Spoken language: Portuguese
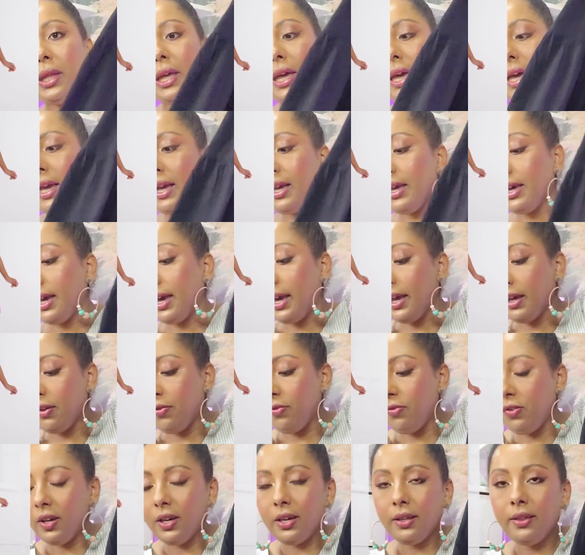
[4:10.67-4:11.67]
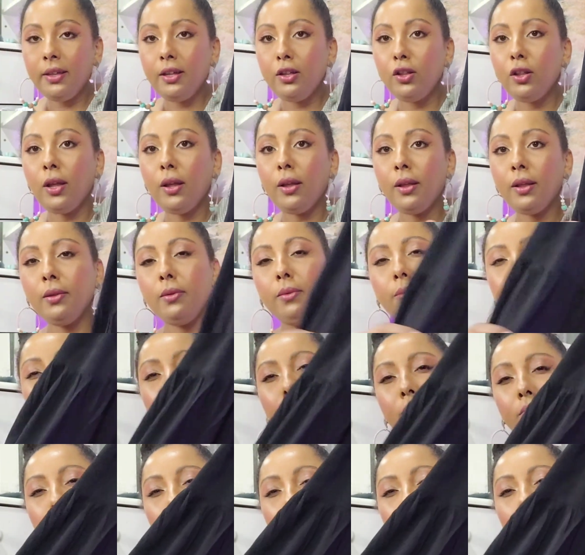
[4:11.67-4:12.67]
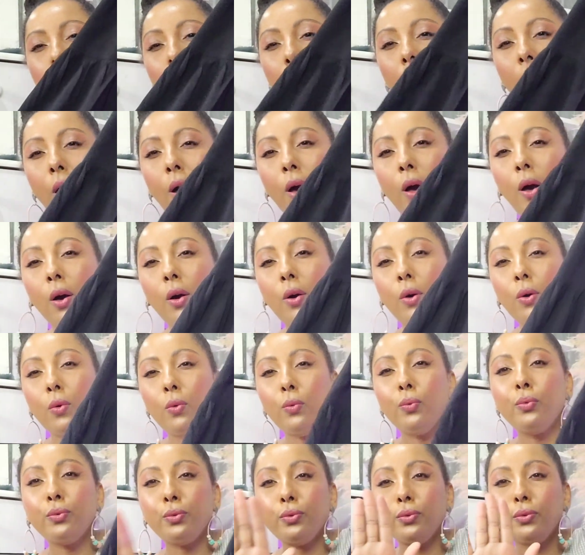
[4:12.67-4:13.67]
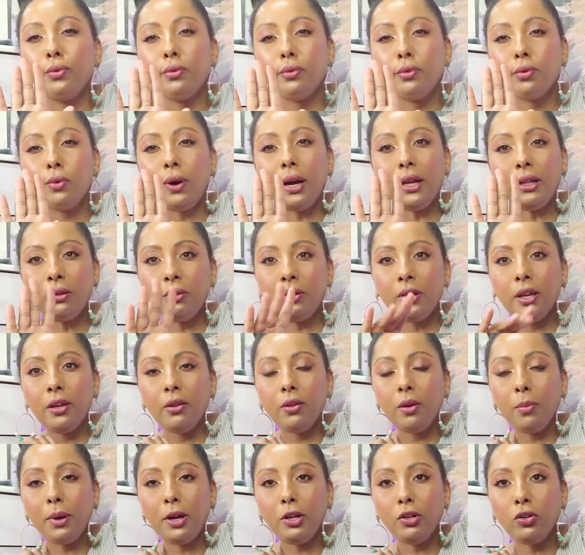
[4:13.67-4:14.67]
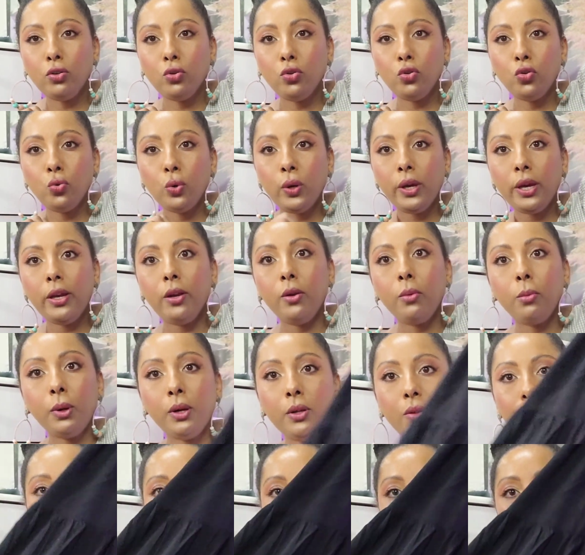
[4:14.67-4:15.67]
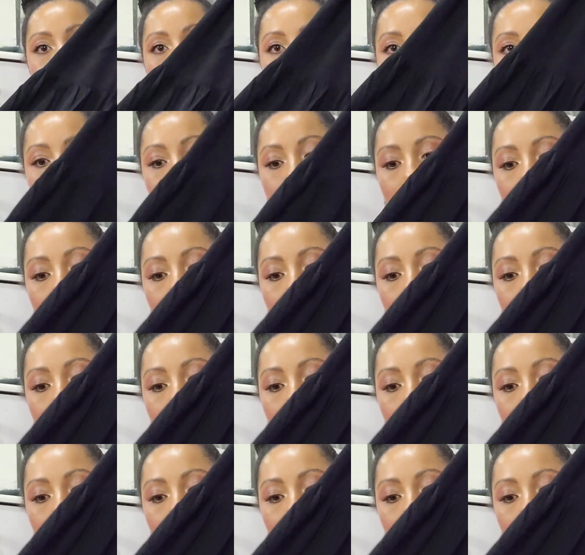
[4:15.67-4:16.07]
dele, ele fica assim, na, um, uns quatro dedos abaixo do joelho, mais ou menos,